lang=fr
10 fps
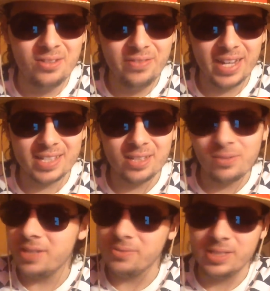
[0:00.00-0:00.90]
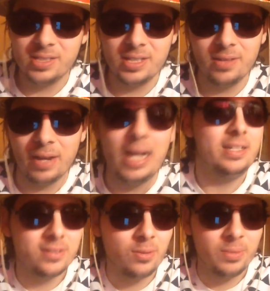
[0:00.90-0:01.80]
l'univers voilà, ils ont décidé, voilà,
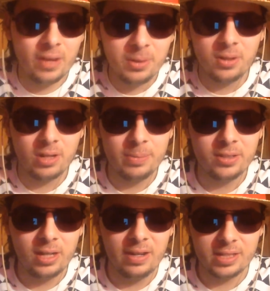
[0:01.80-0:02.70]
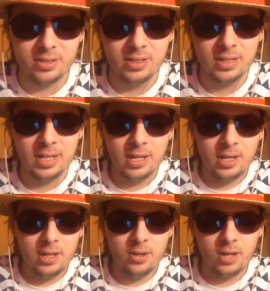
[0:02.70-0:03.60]
ils se l'ont mis vraiment dans le collimateur avec... Euh,
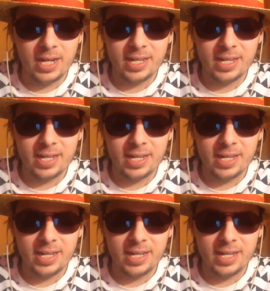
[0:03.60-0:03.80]
leur